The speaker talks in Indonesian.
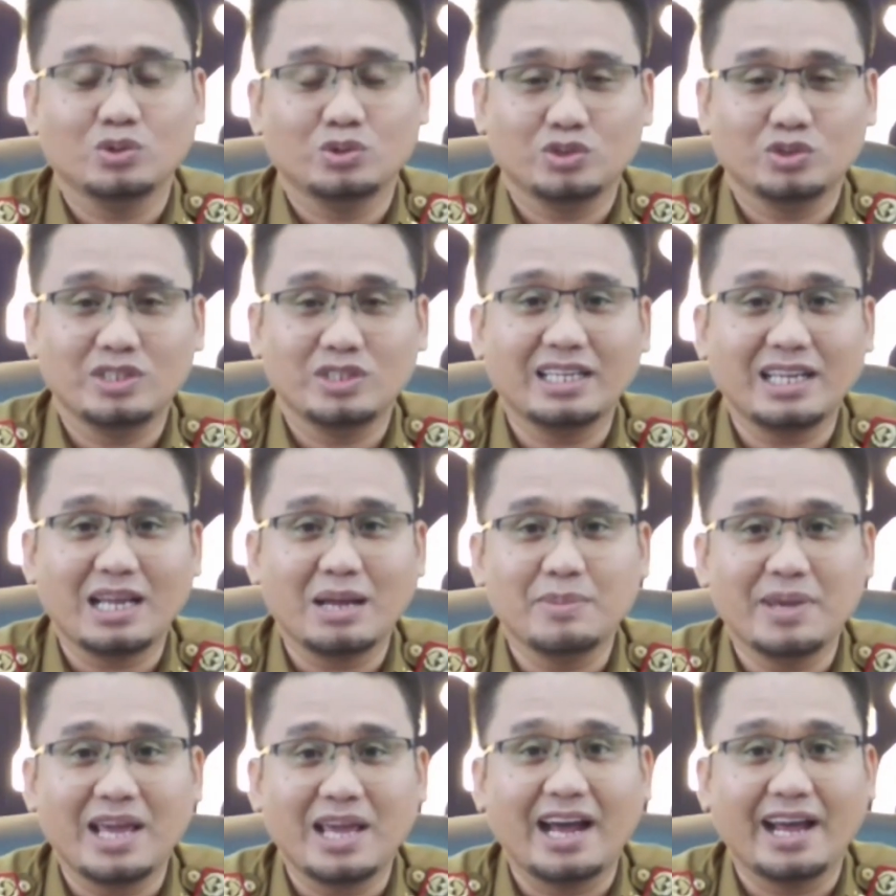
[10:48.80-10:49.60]
khususnya
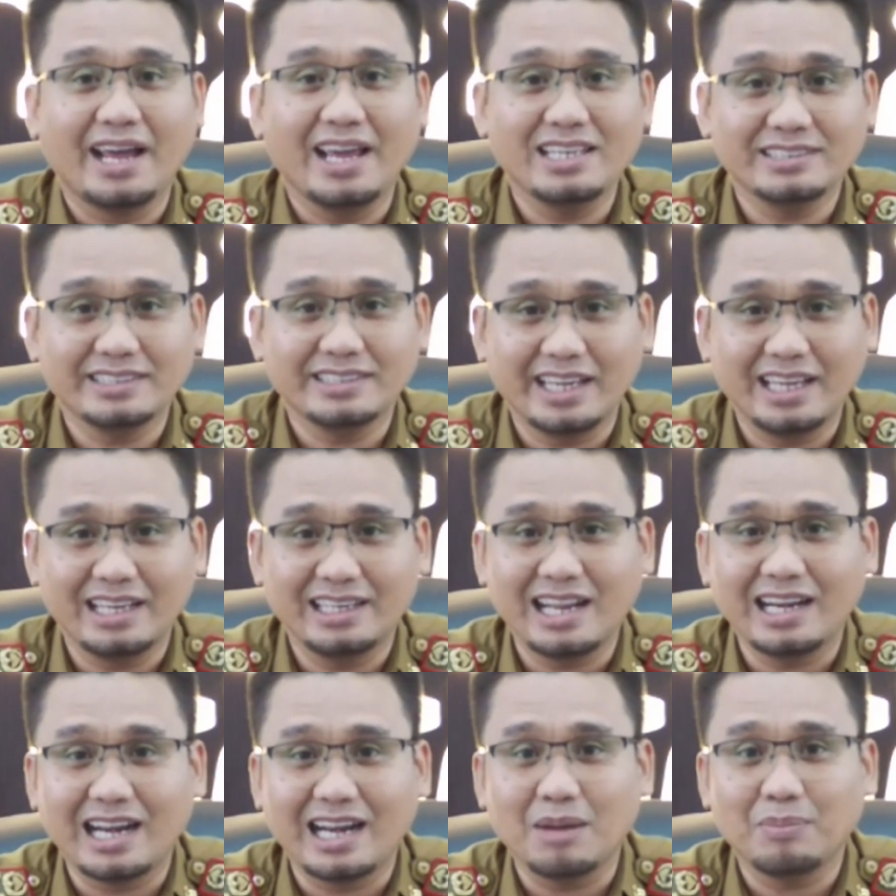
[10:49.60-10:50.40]
kami ASN
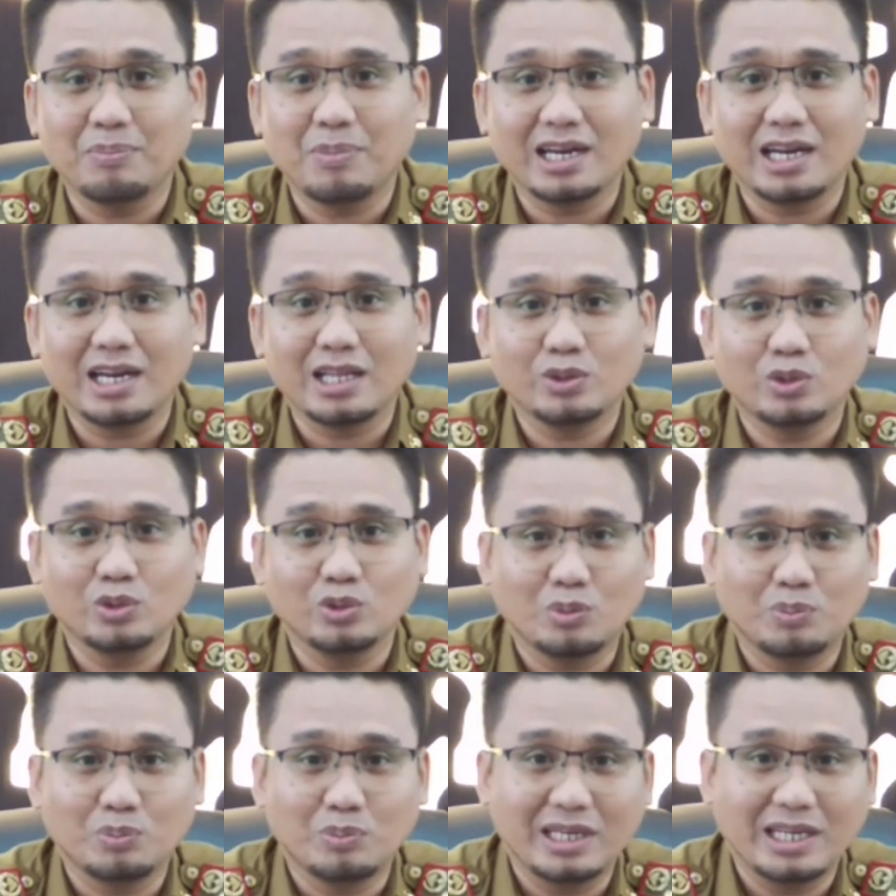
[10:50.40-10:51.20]
dan aparat
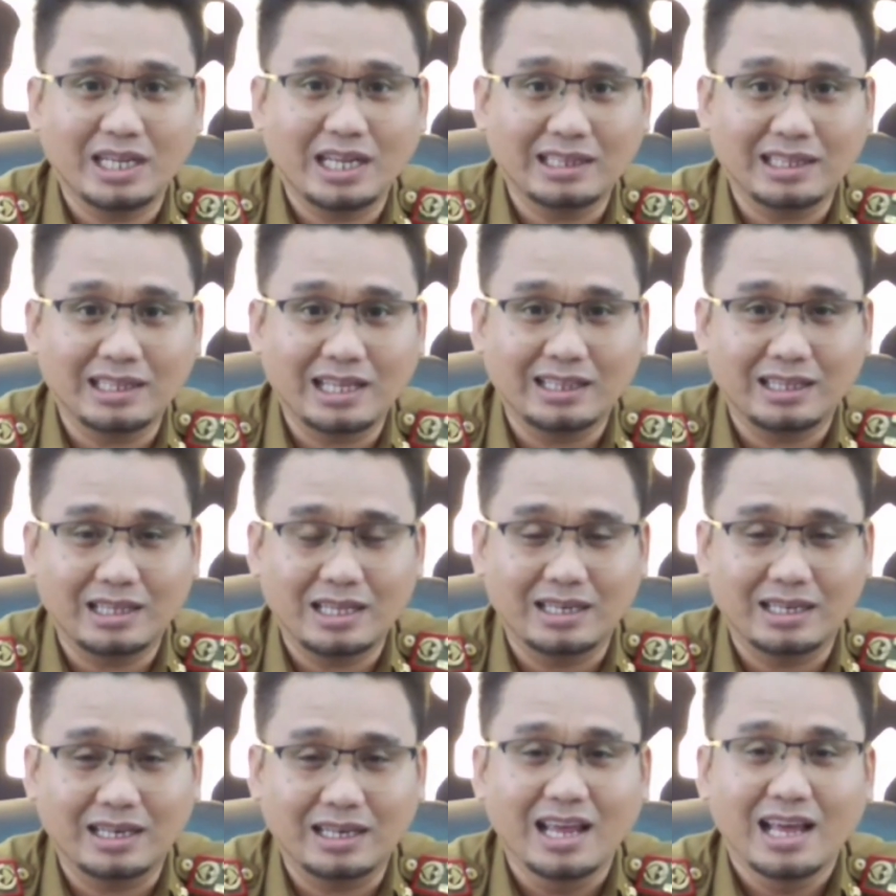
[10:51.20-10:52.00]
untuk
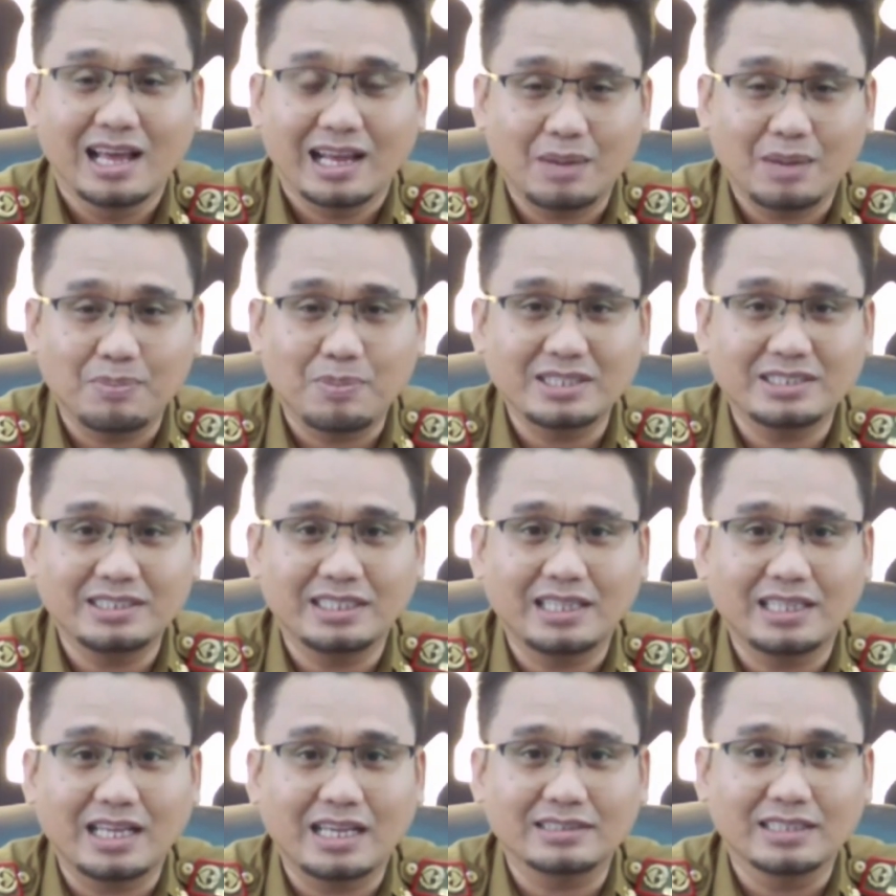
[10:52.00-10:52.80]
peningkatan
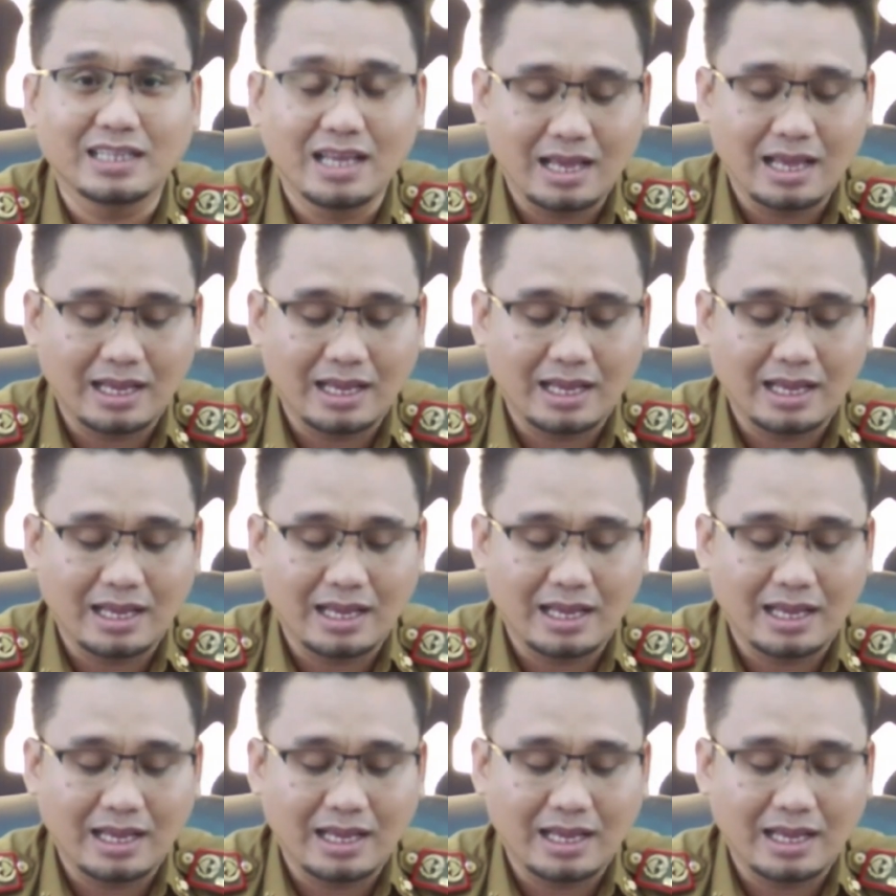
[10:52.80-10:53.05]
kapasitas.